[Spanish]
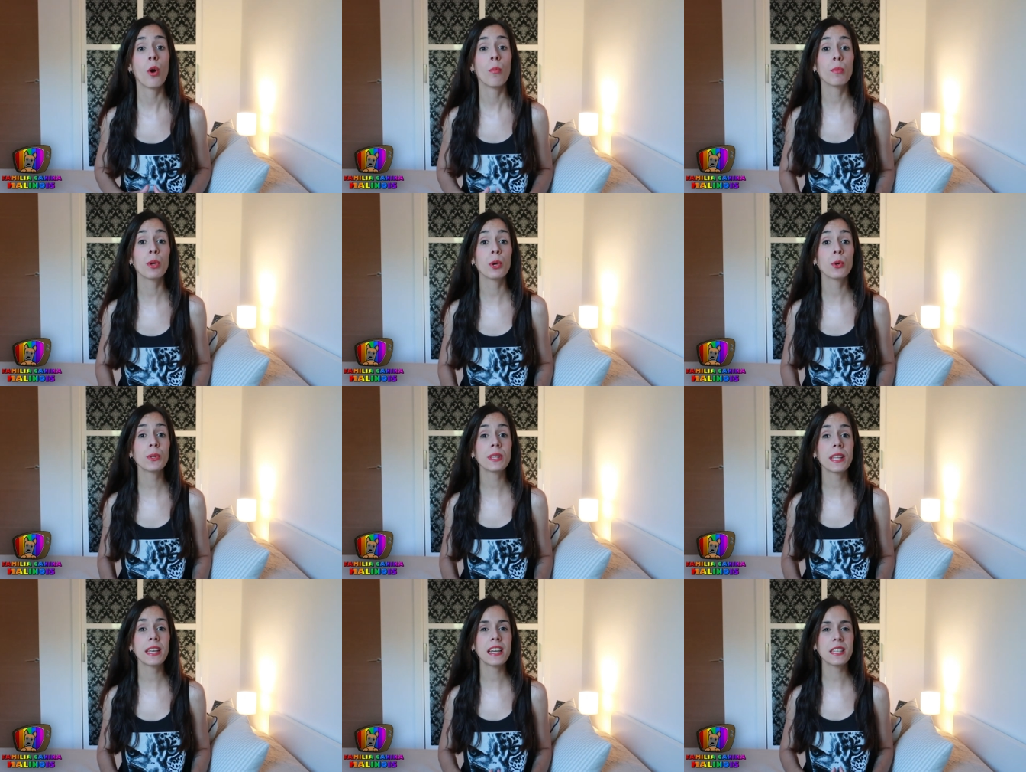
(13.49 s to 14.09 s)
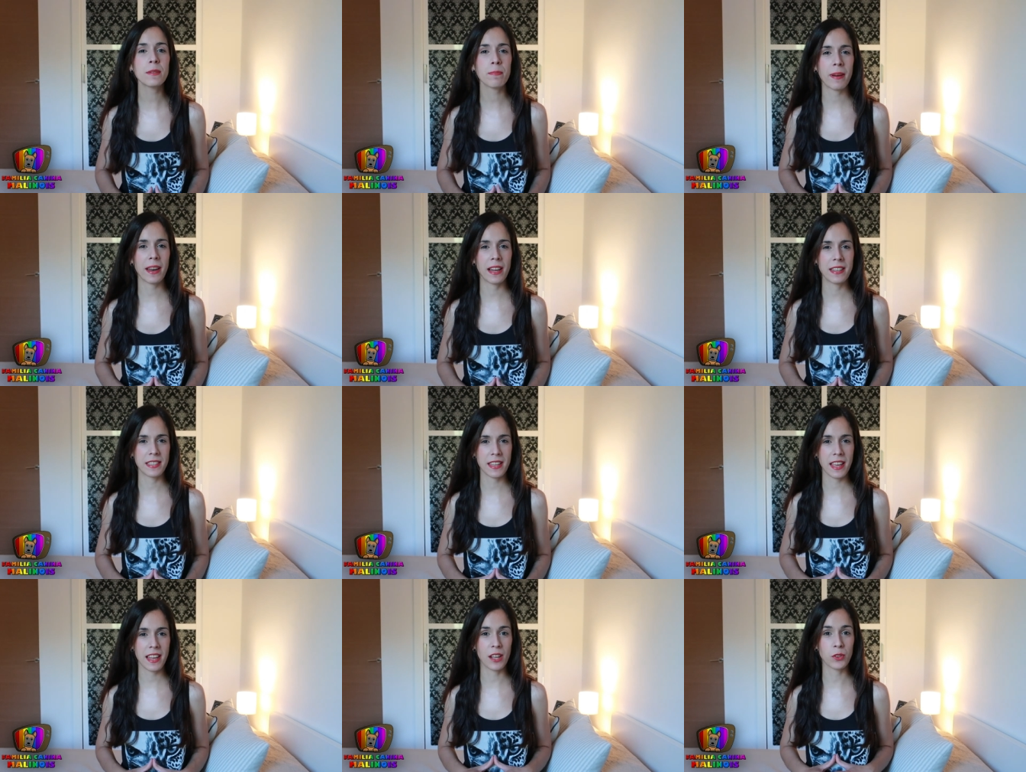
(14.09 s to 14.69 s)
muy útiles para
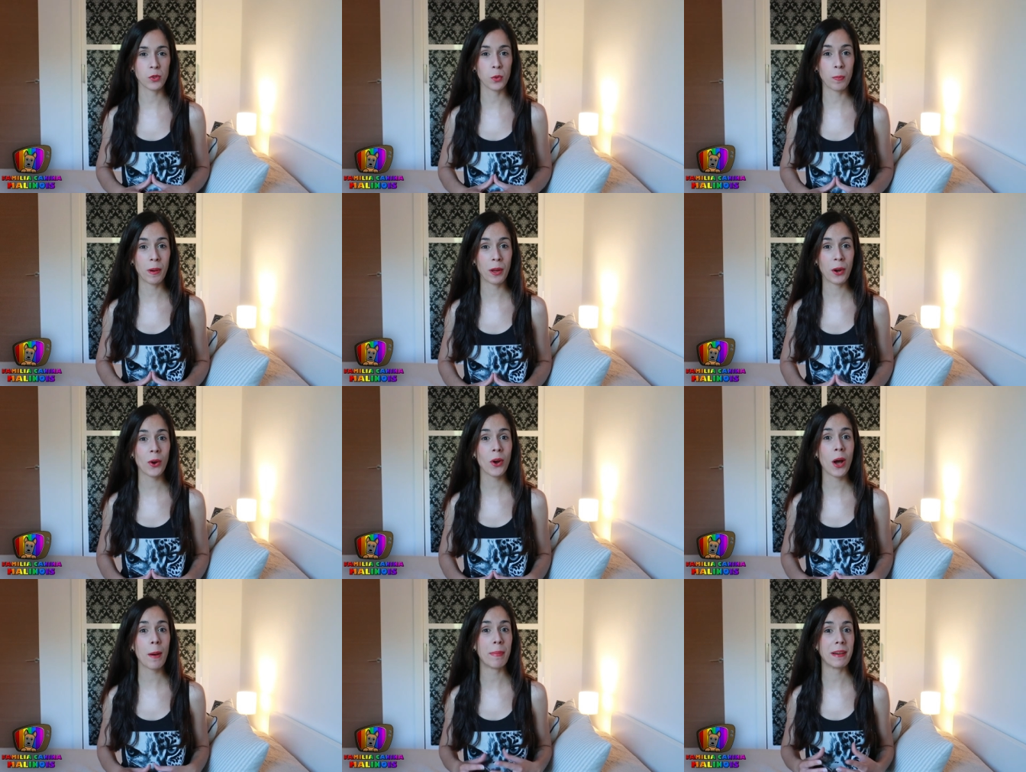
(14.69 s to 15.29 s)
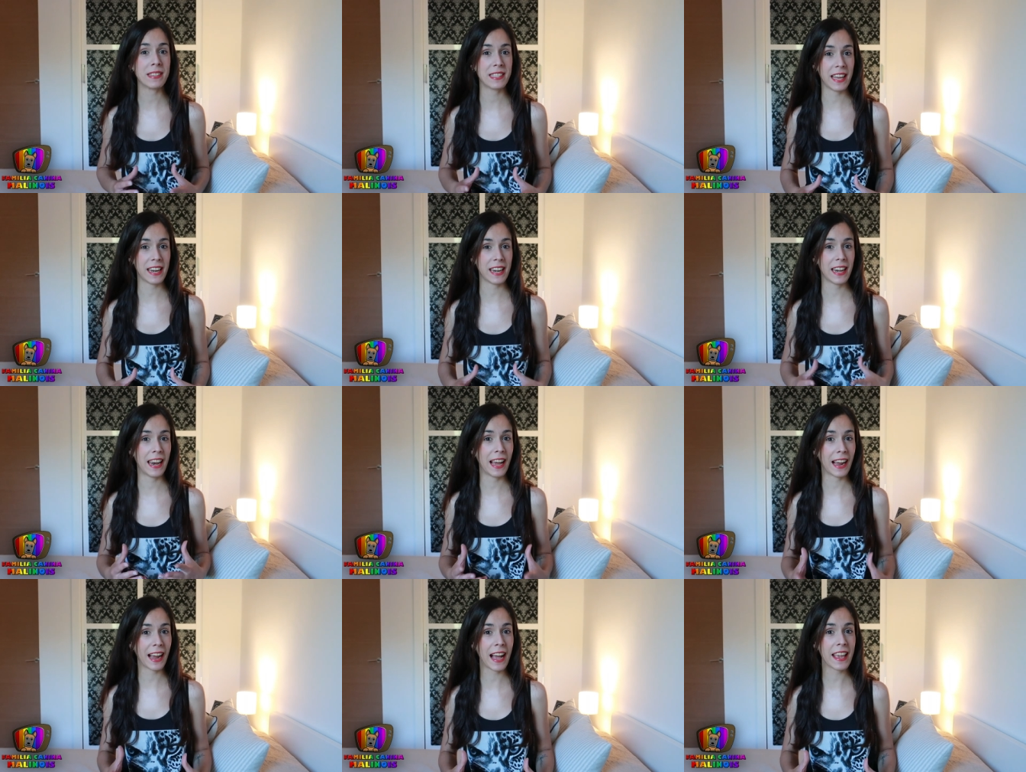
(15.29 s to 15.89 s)
enseñar a tu perro a pasear
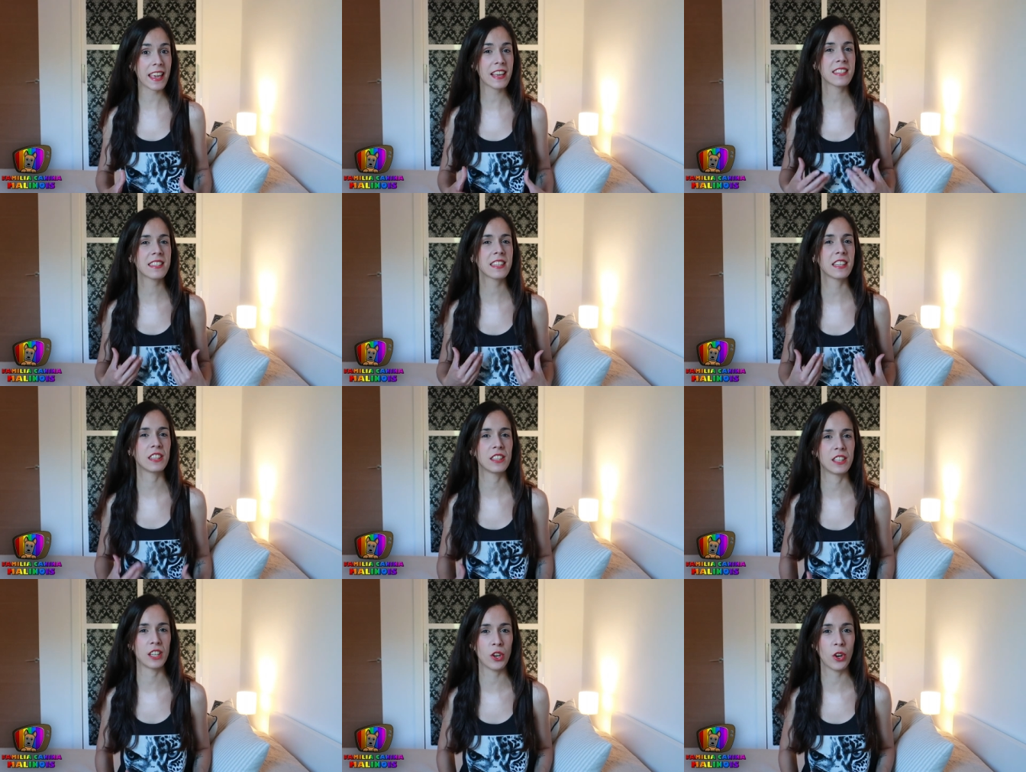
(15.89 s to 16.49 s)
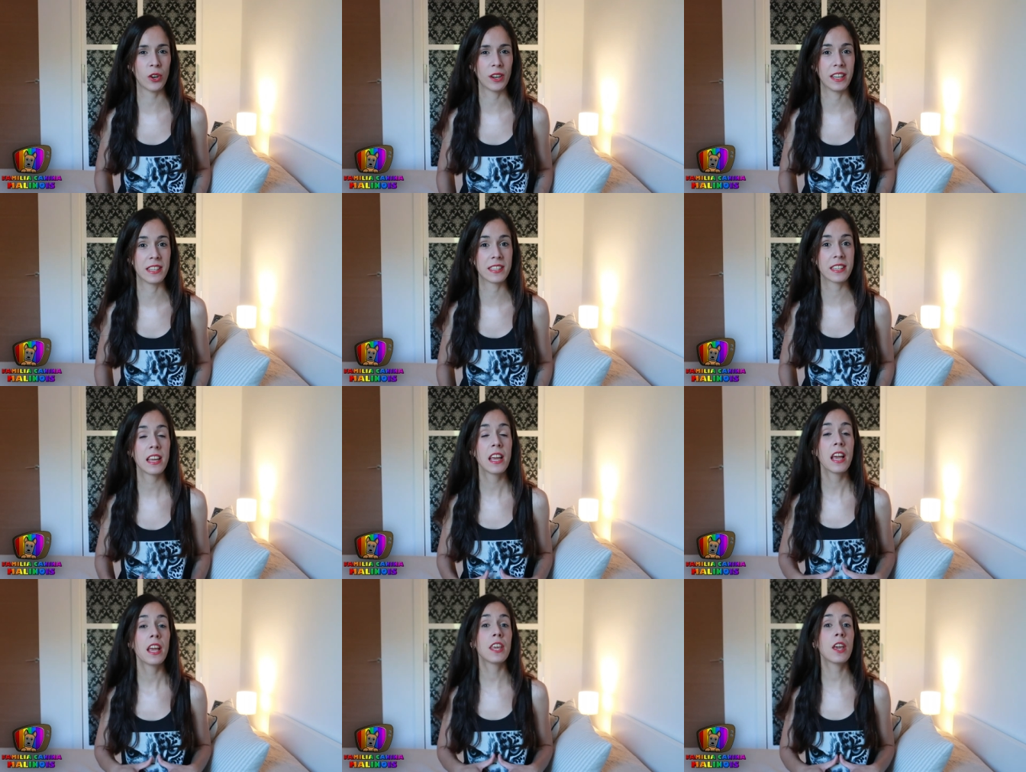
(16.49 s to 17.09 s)
en la calle sin tirones
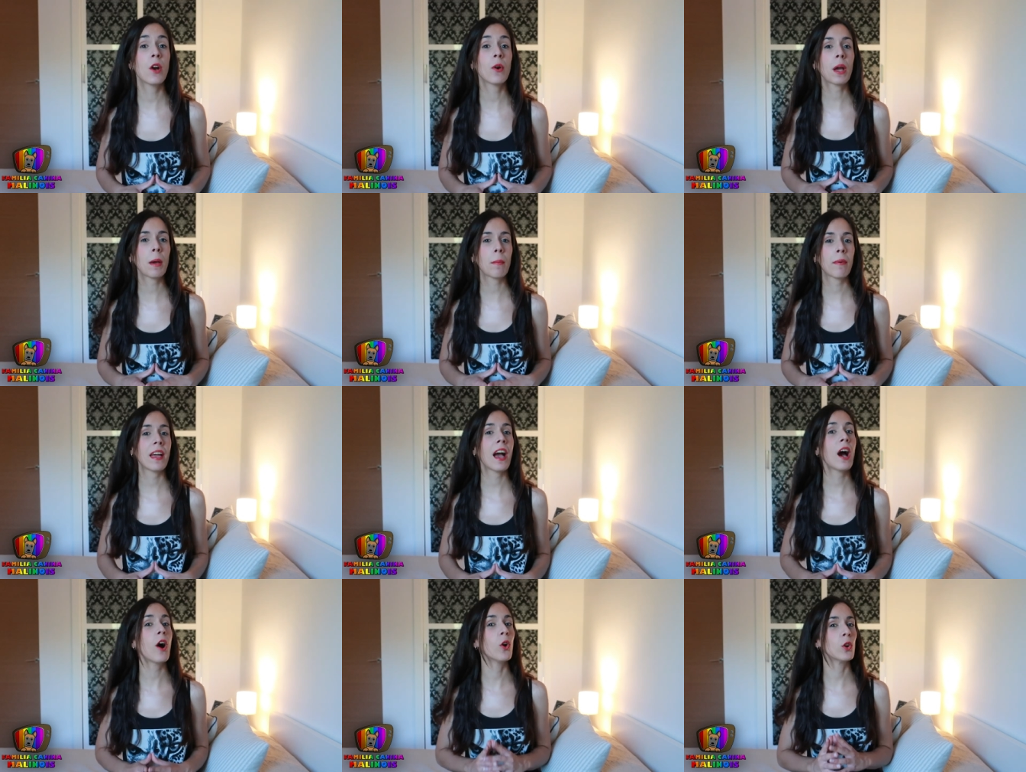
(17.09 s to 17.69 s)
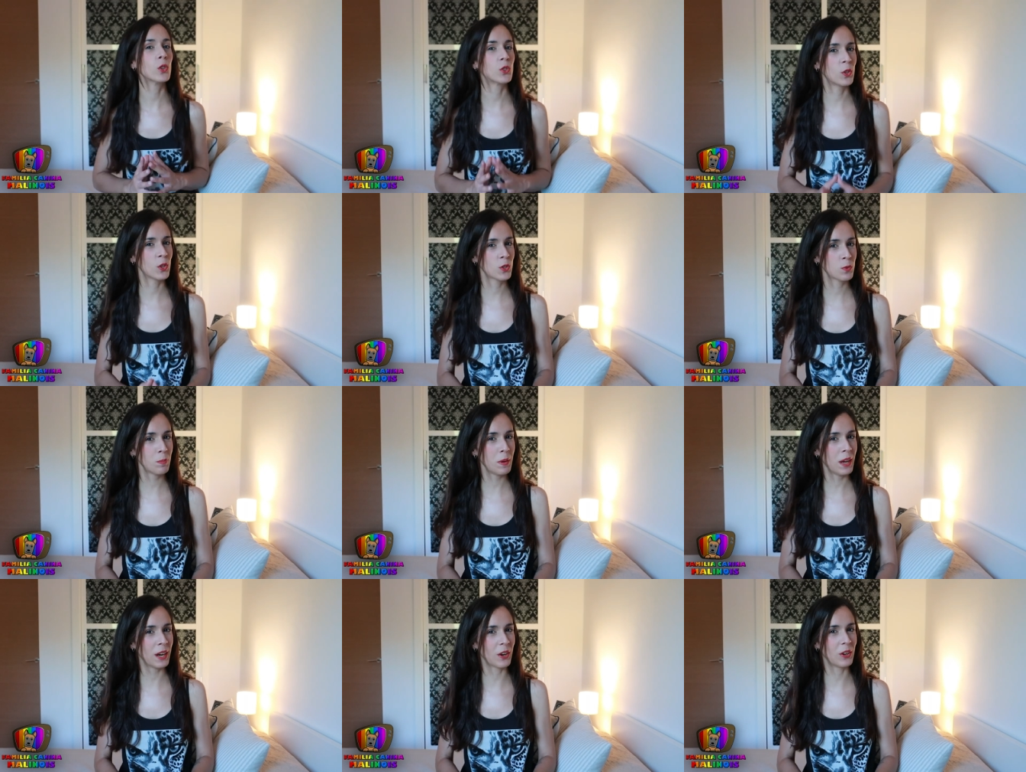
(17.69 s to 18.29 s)
y aunque vea
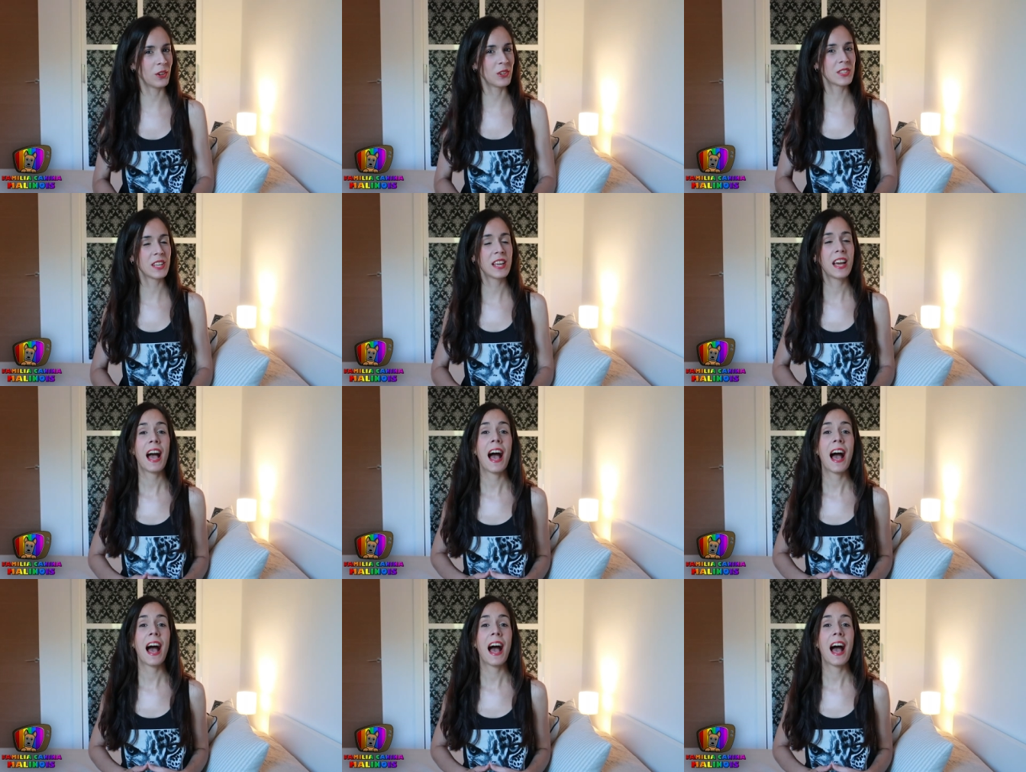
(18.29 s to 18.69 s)
otros perros.